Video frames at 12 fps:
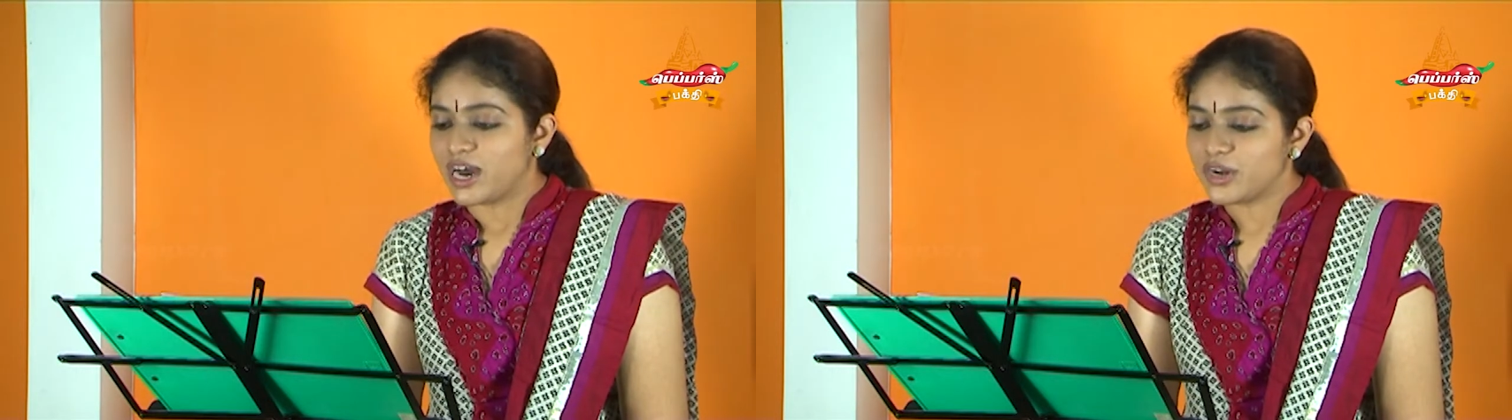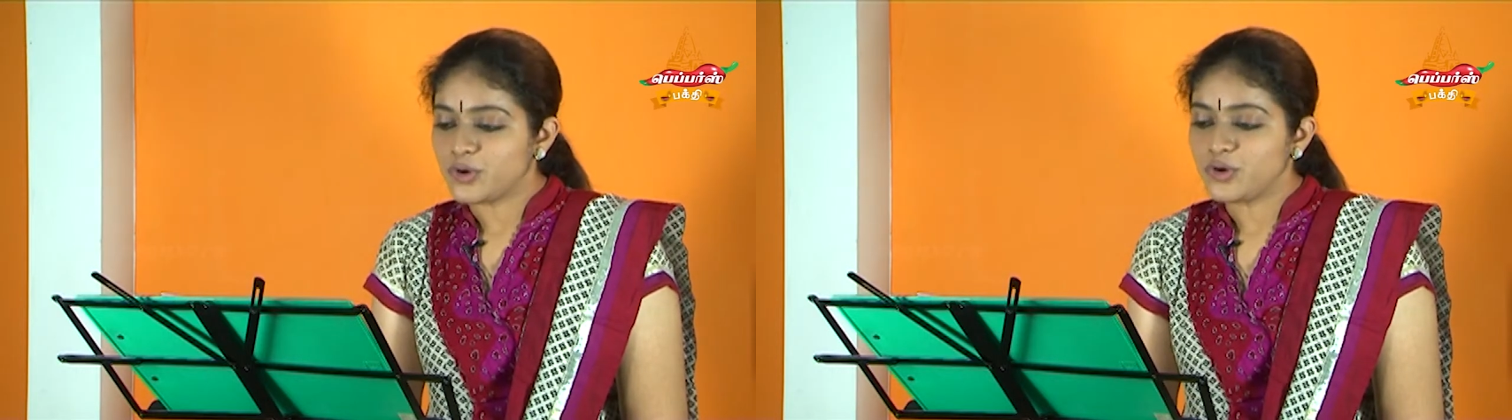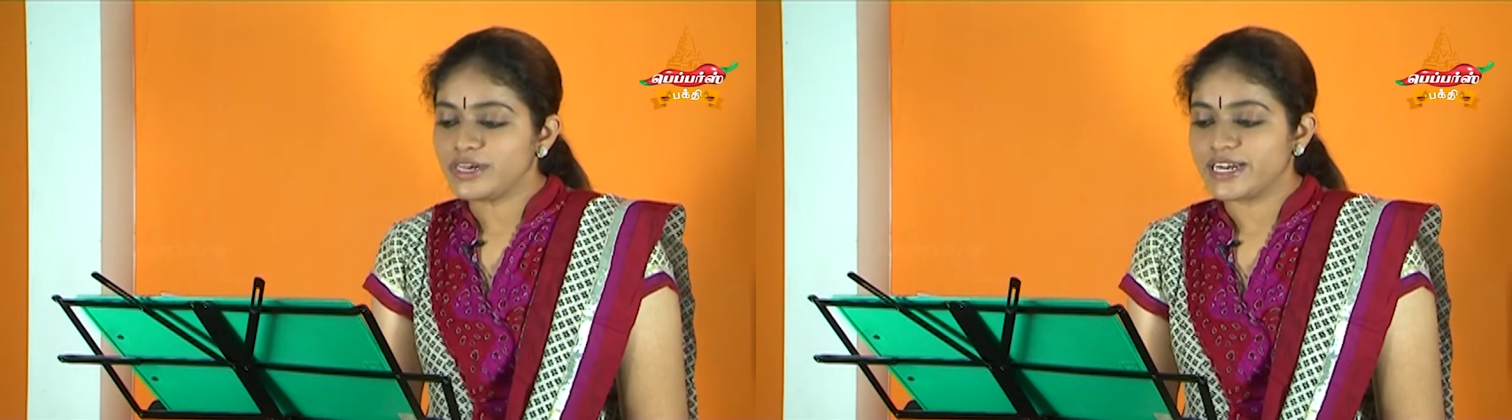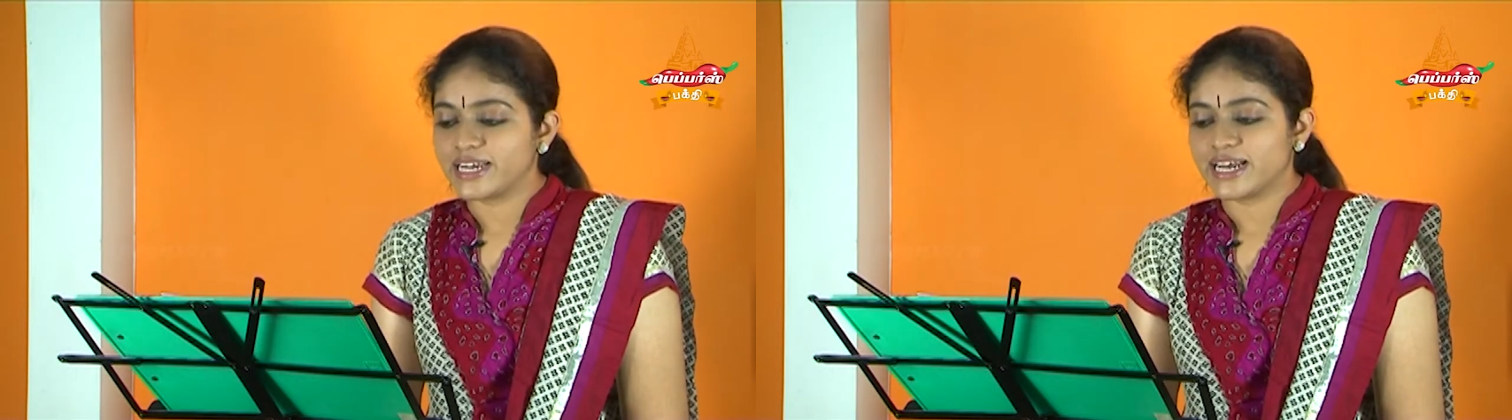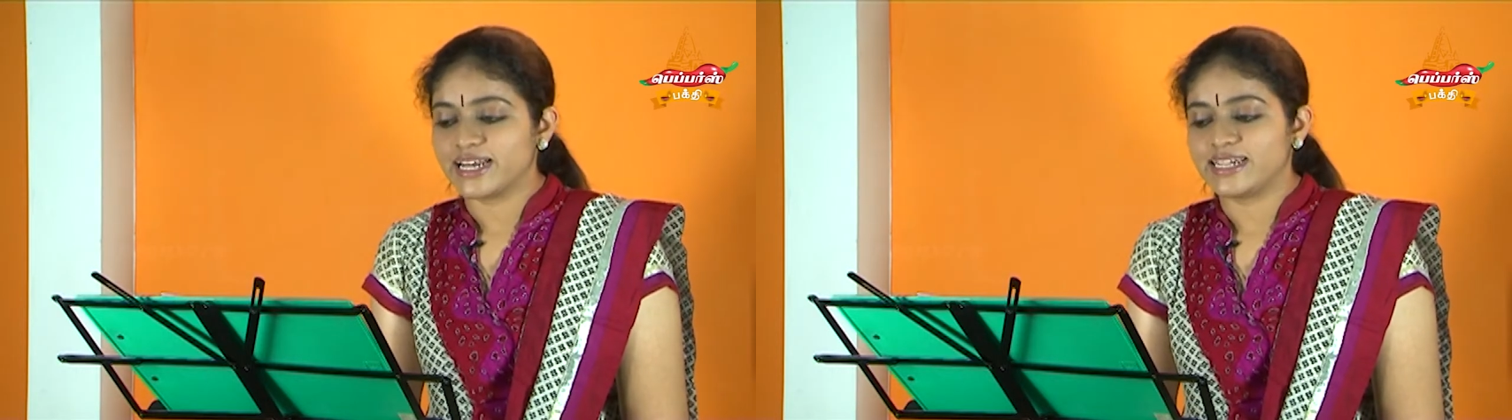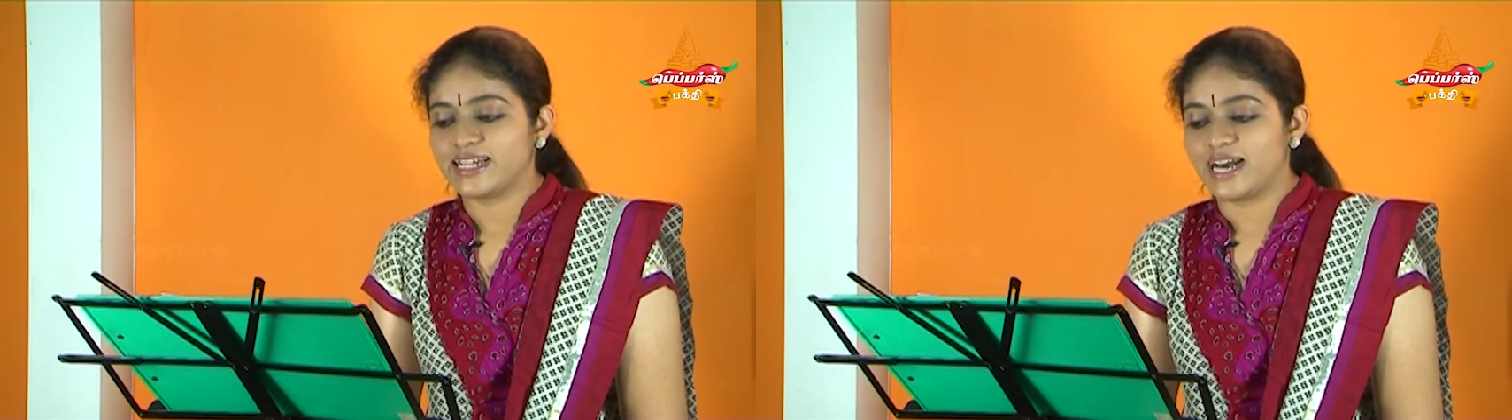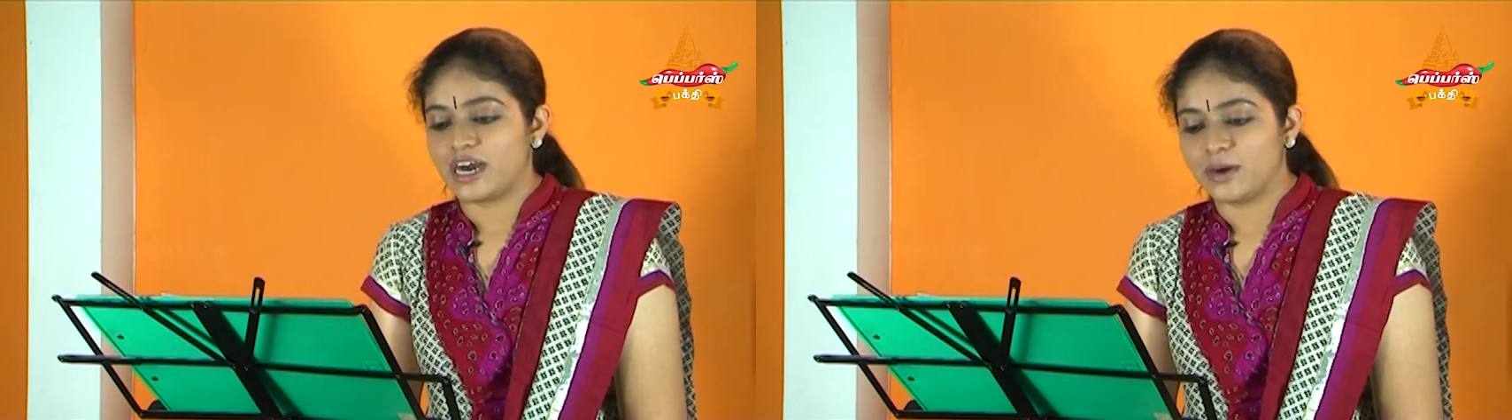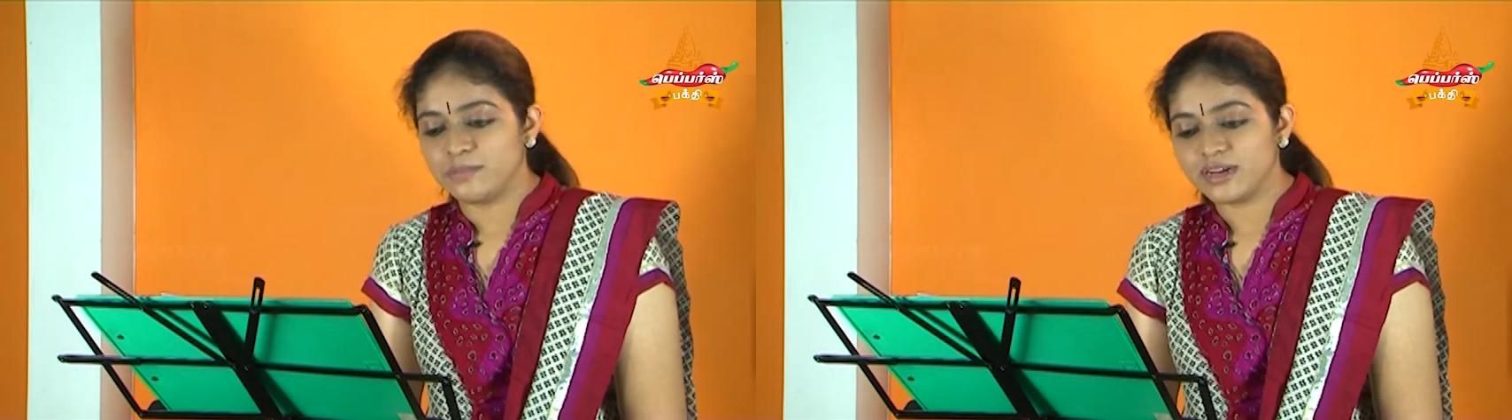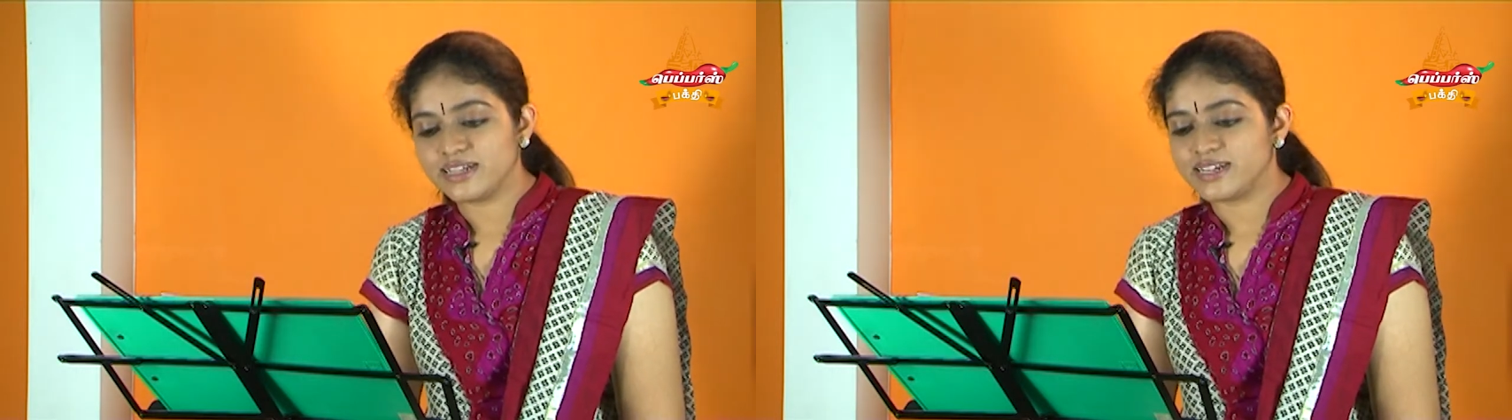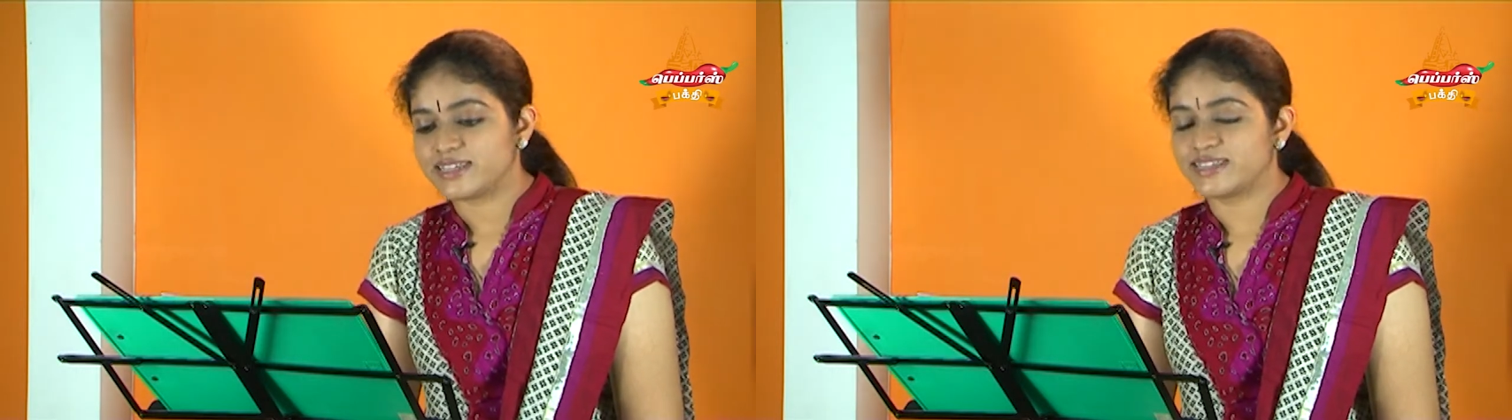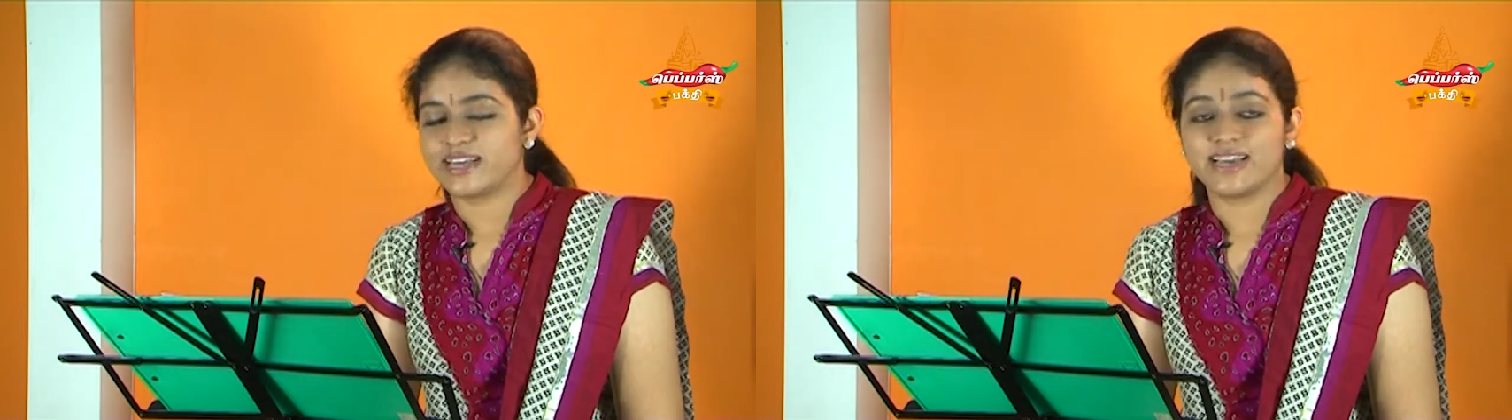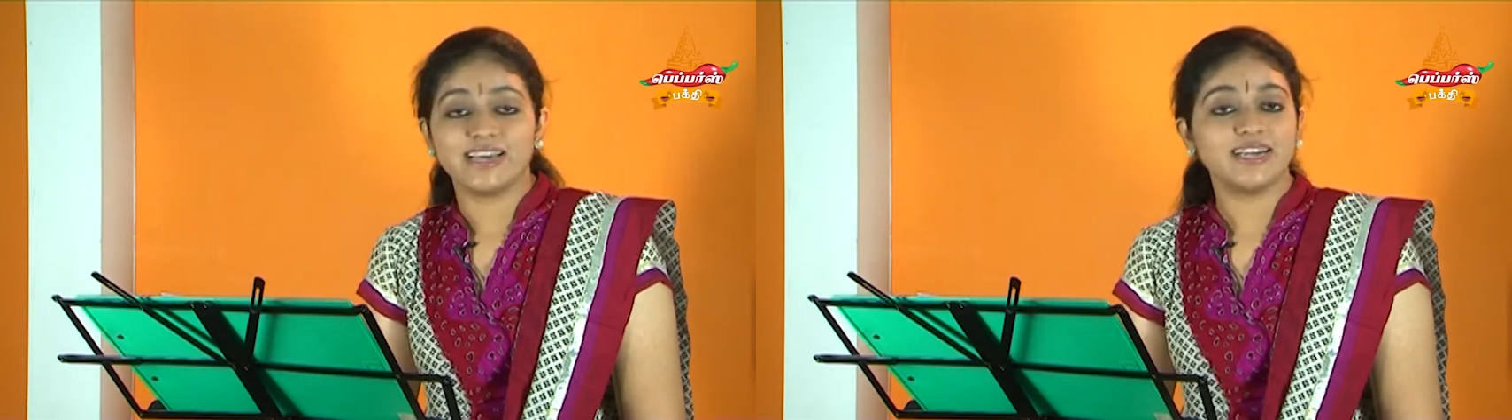அருள் நிறைந்த
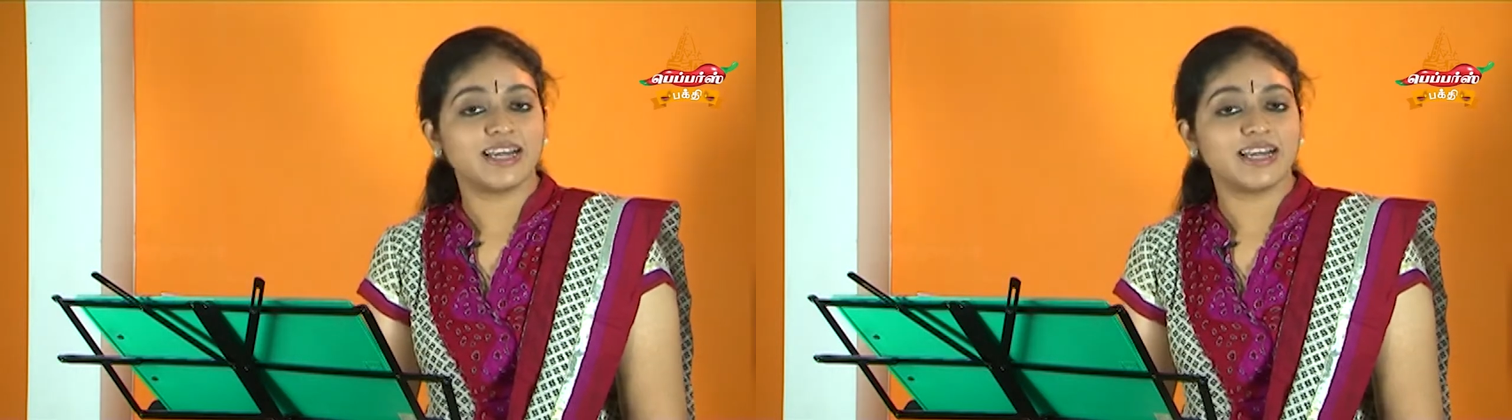அமிர்தத்தை